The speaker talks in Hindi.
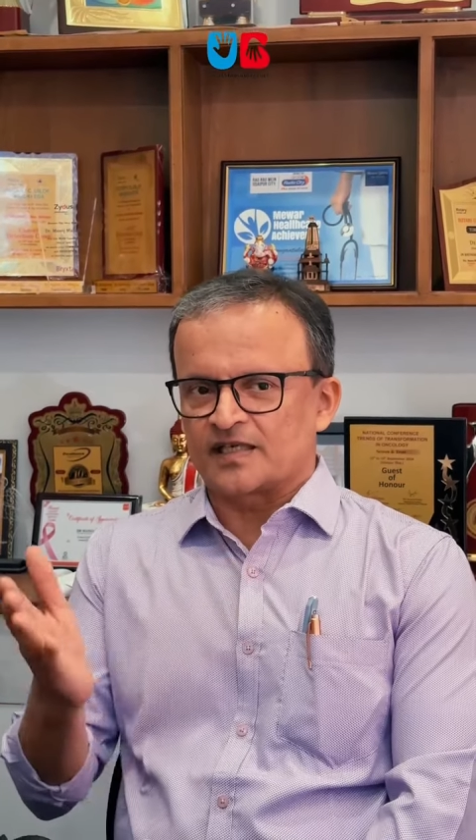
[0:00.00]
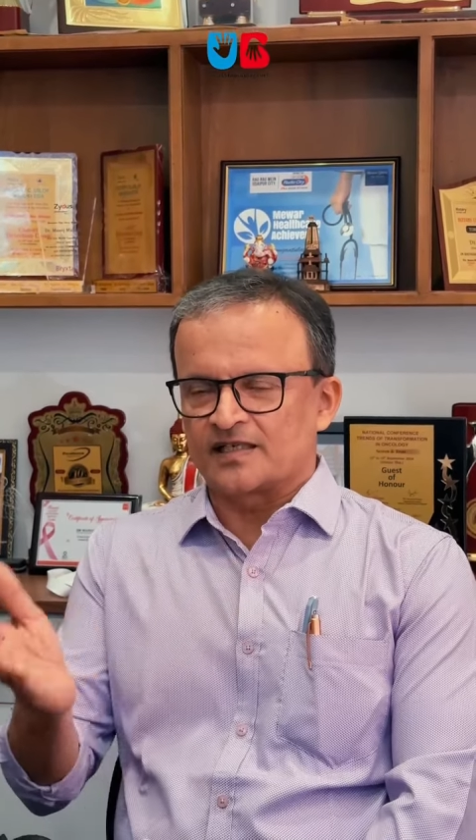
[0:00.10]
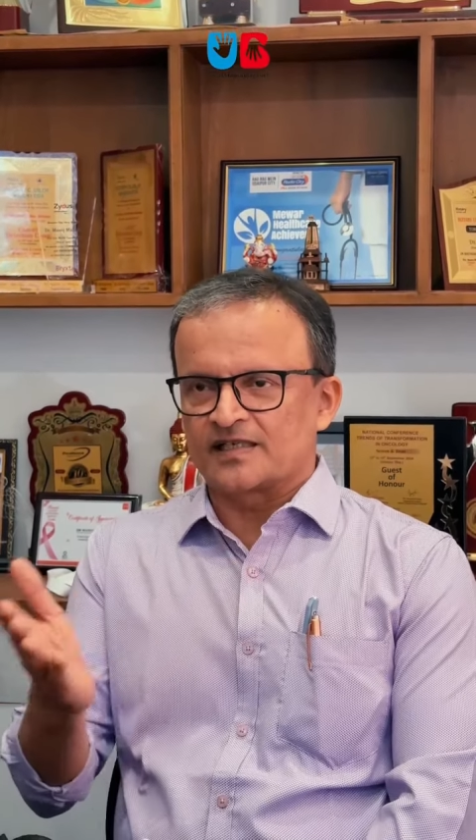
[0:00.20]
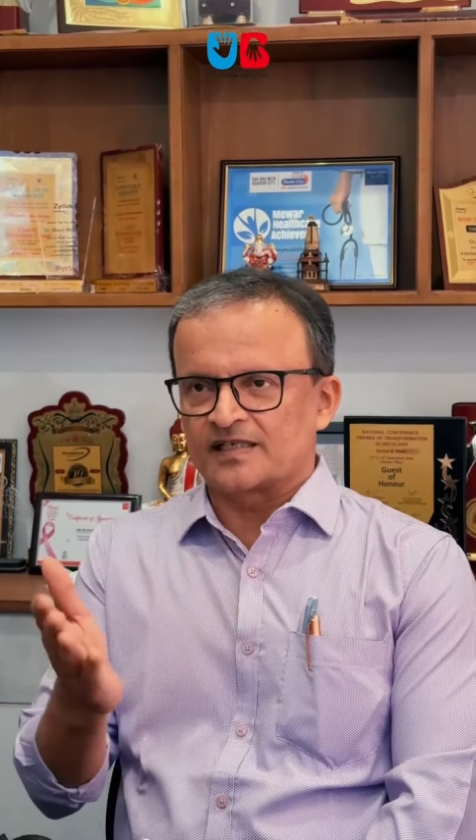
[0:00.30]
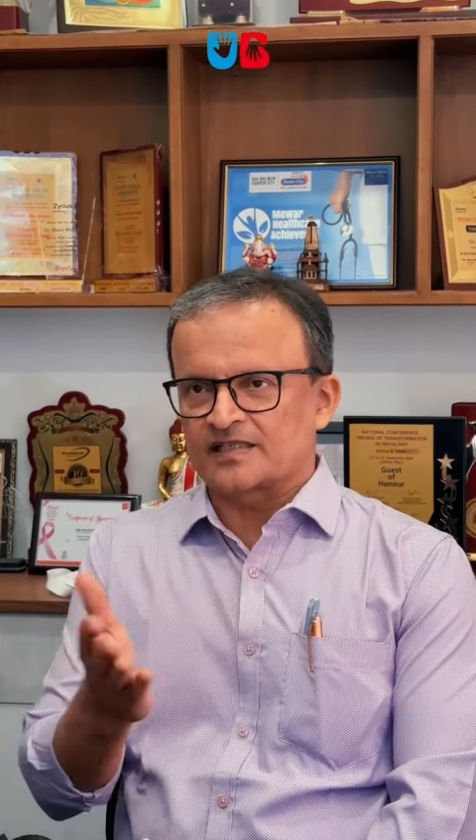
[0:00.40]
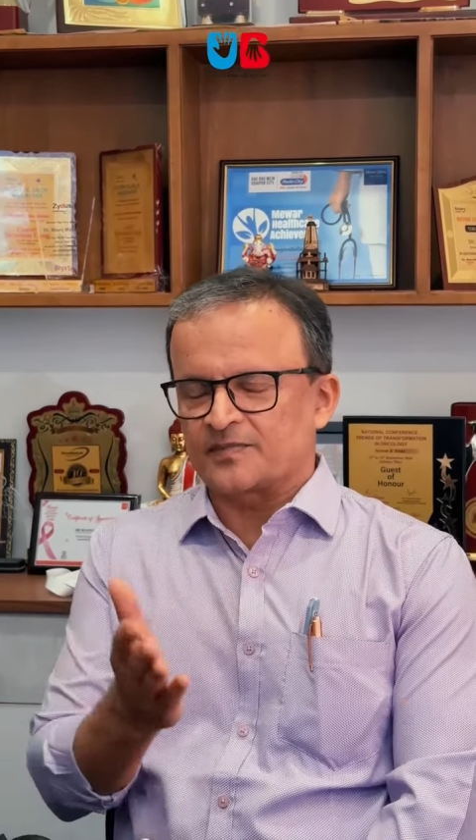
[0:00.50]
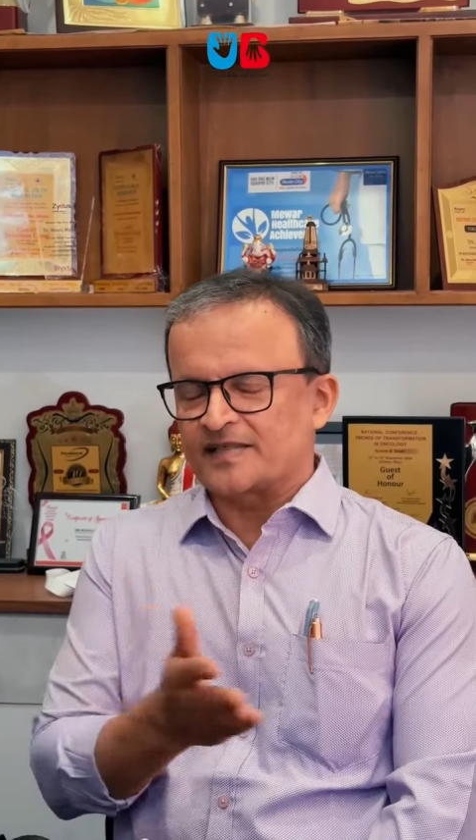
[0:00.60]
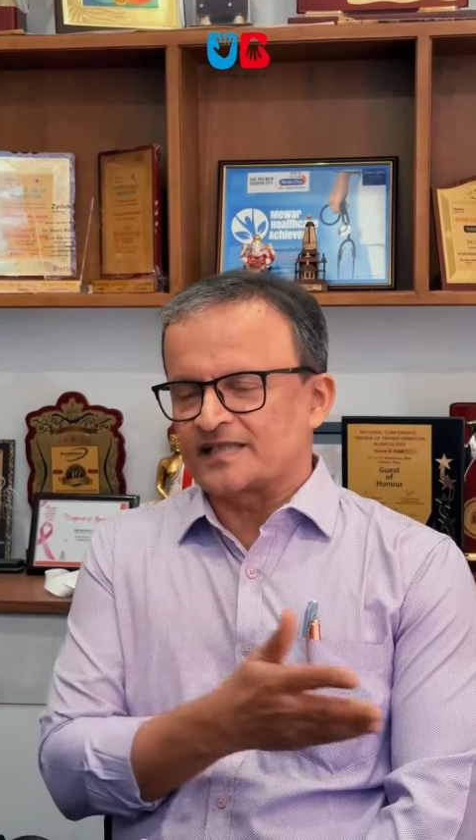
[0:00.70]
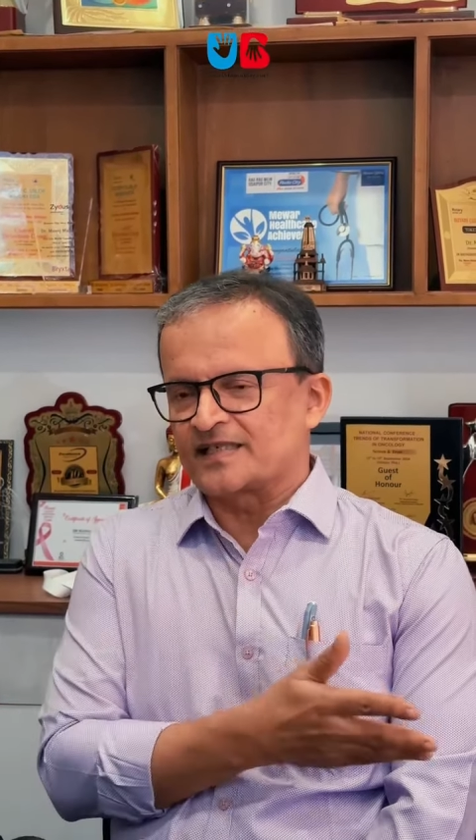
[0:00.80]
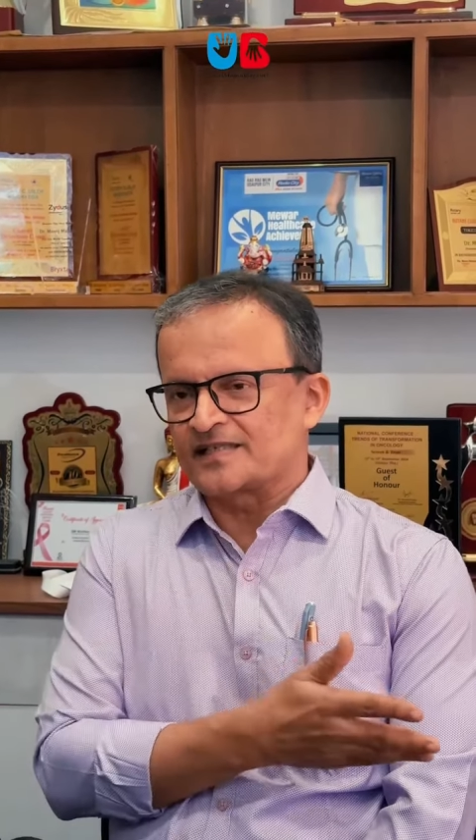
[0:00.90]
अलग अलग
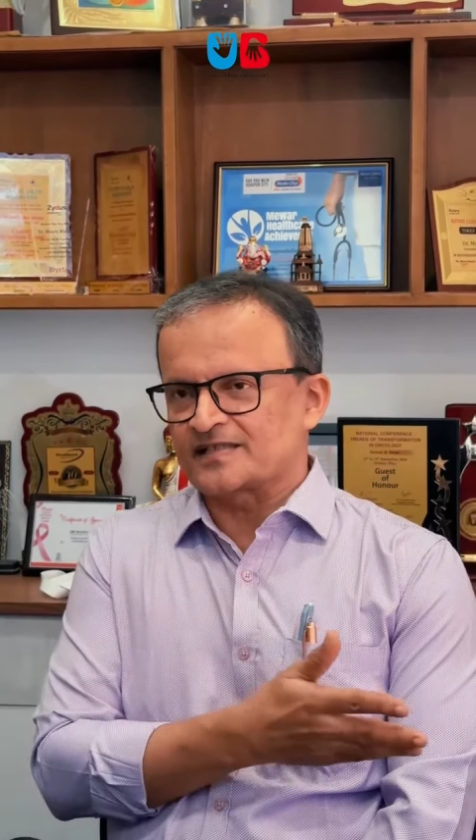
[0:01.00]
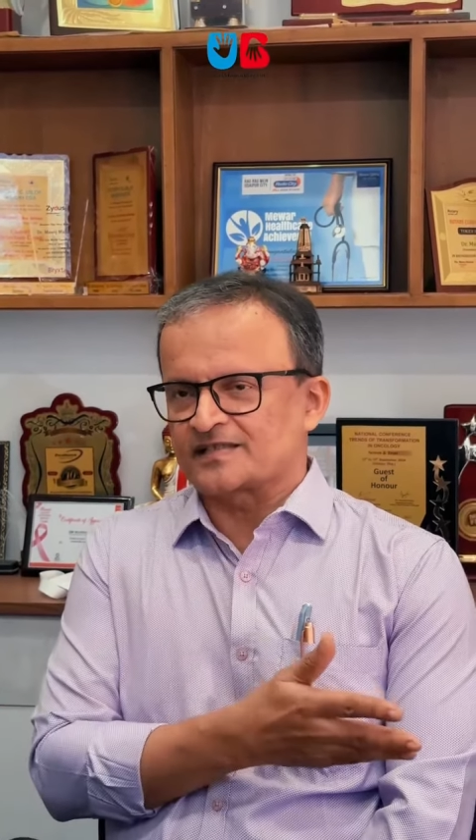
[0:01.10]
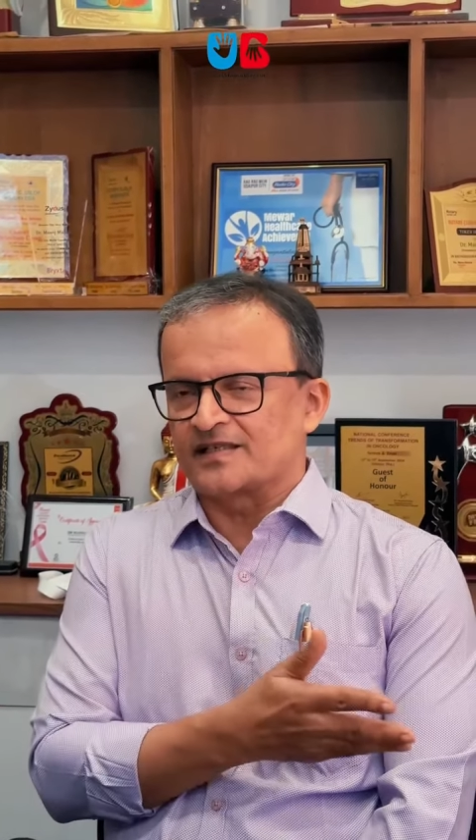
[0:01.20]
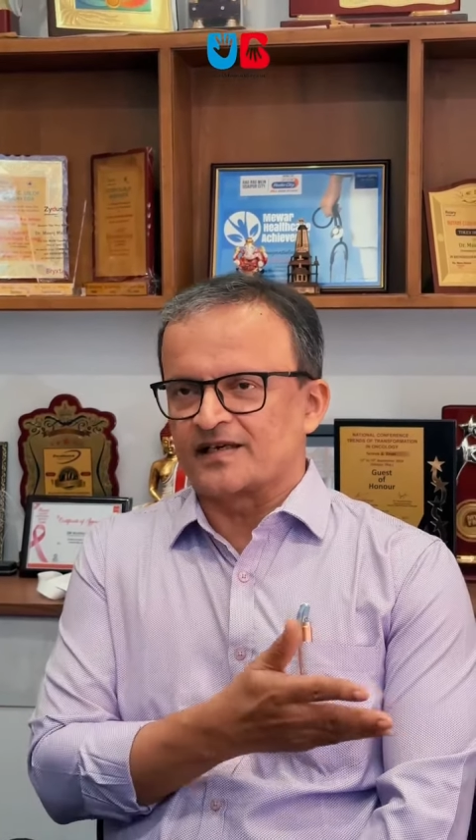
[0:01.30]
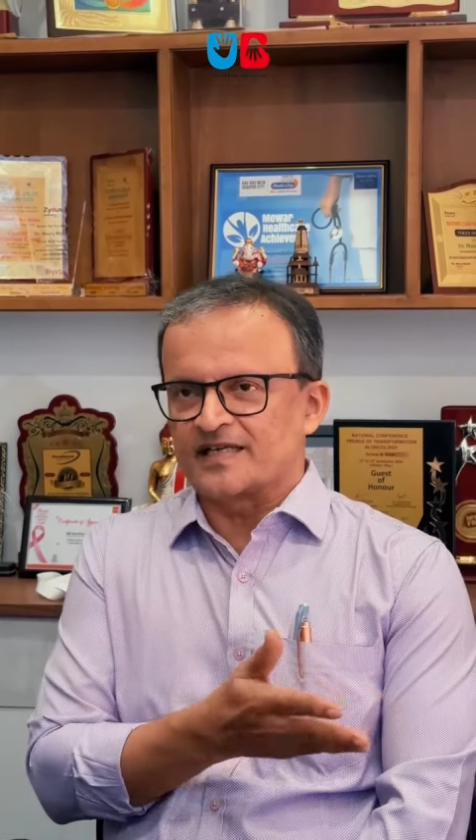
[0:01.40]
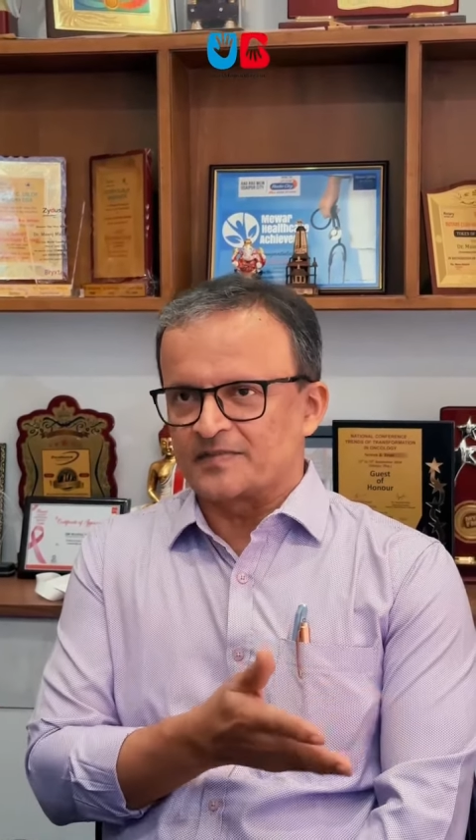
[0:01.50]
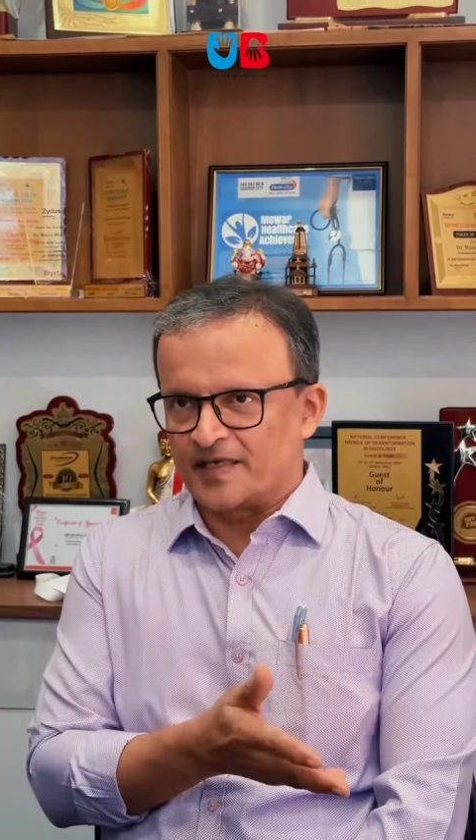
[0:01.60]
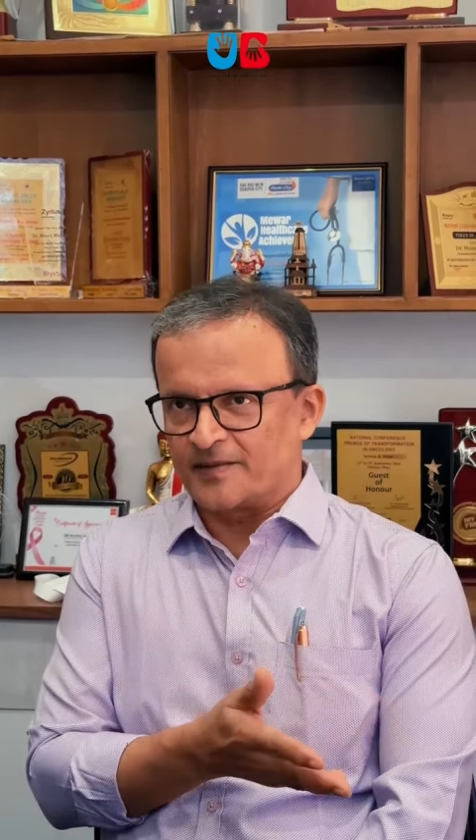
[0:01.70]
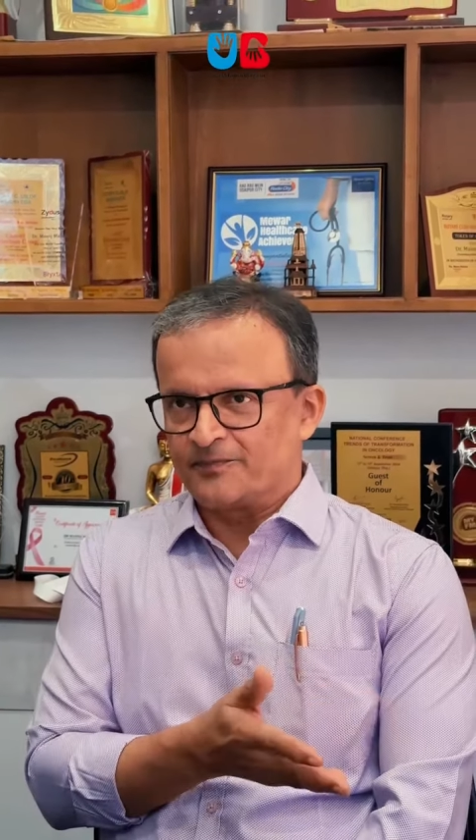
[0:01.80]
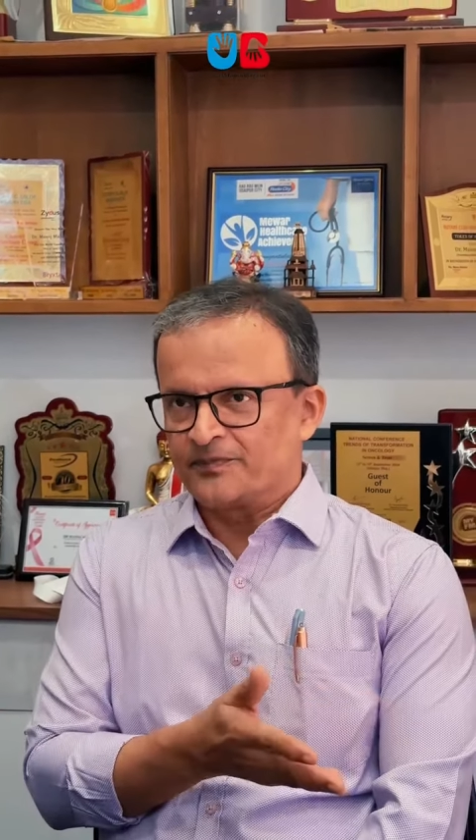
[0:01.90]
स्पेशलिस्ट सनराइज
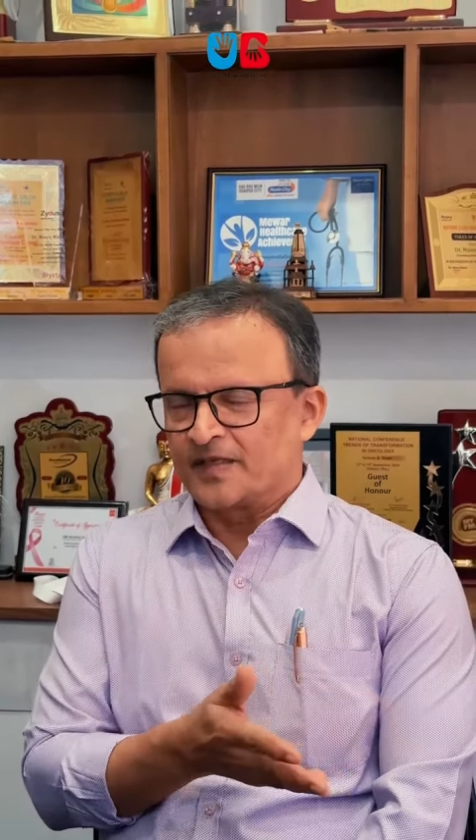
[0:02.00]
में है